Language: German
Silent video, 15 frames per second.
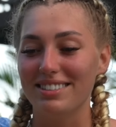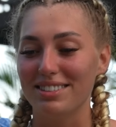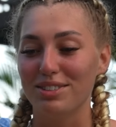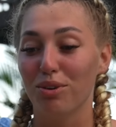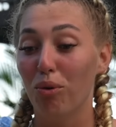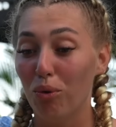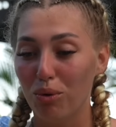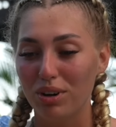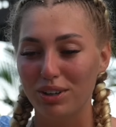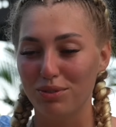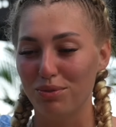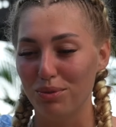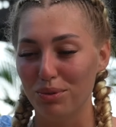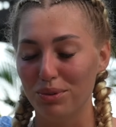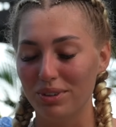sind
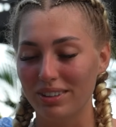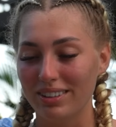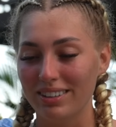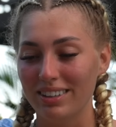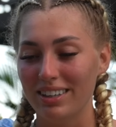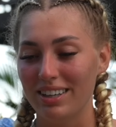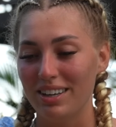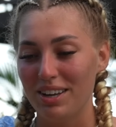hochgeflogen